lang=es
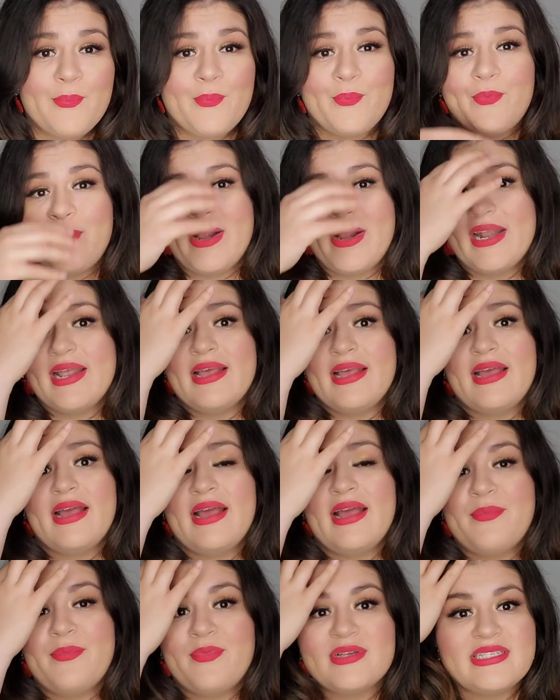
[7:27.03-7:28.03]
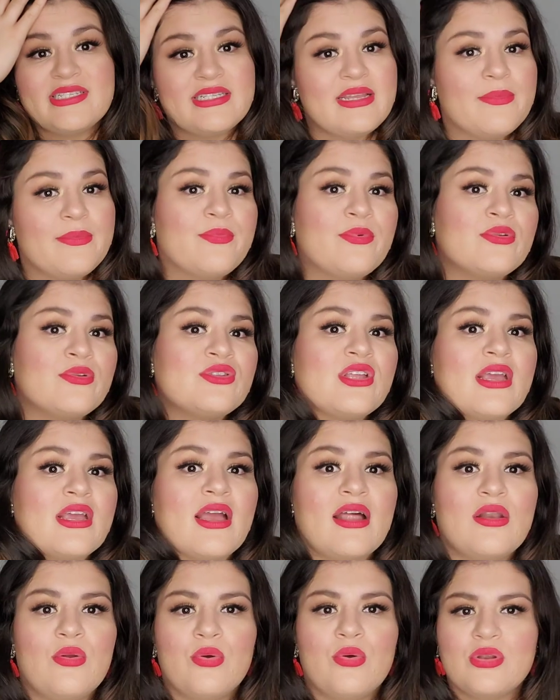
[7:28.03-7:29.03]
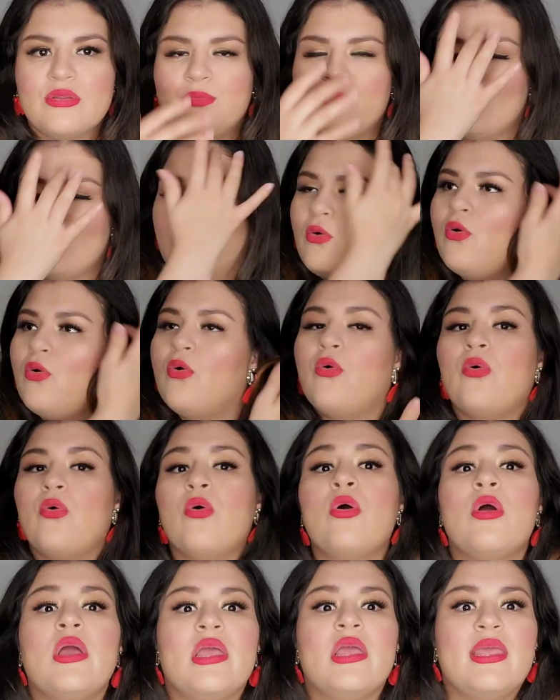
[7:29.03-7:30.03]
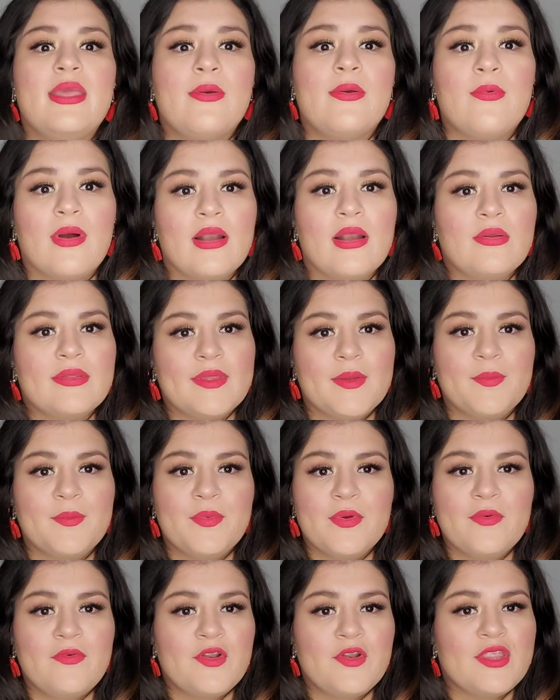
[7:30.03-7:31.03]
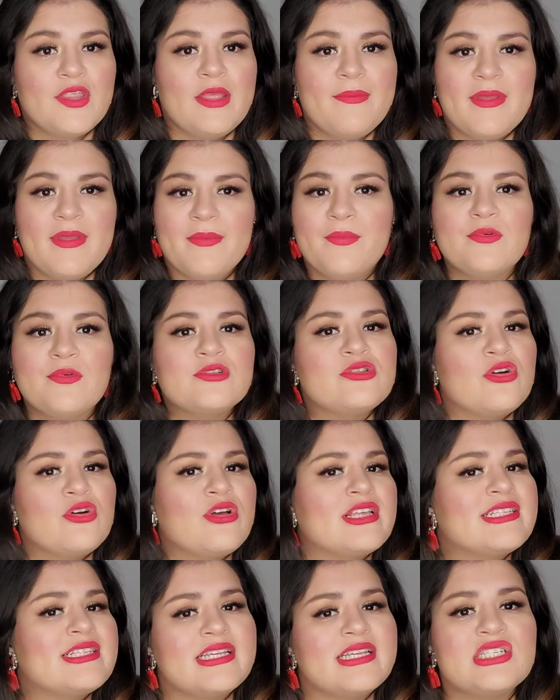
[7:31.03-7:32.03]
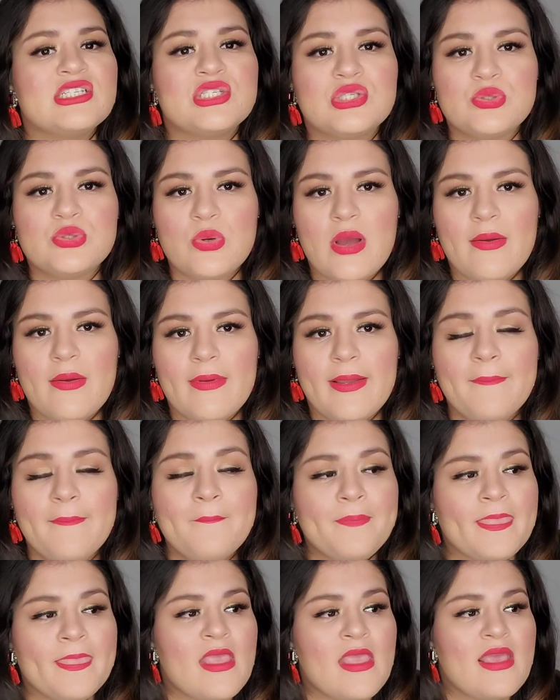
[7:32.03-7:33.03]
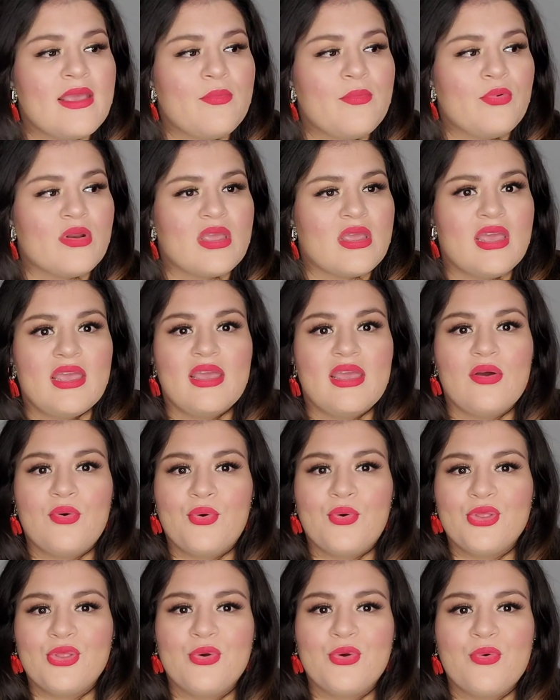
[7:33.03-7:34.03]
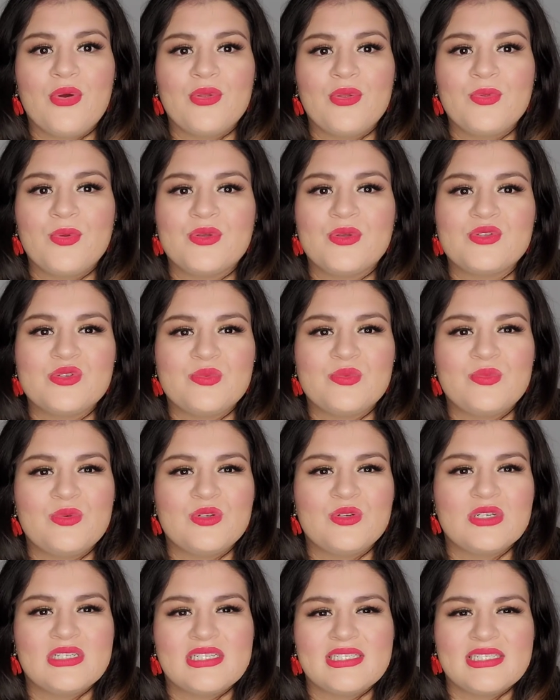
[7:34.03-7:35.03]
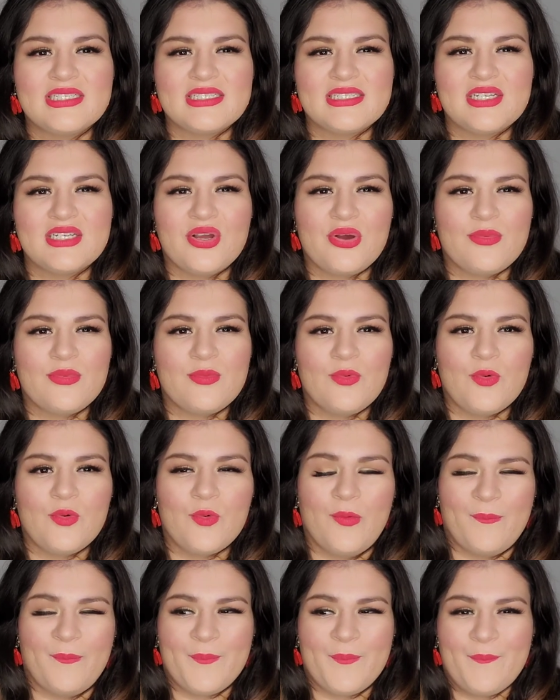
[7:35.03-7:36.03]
para pues tiempos de calor o igual un tiempo de frío también busco que esté suave porque odio cuando son blusas así como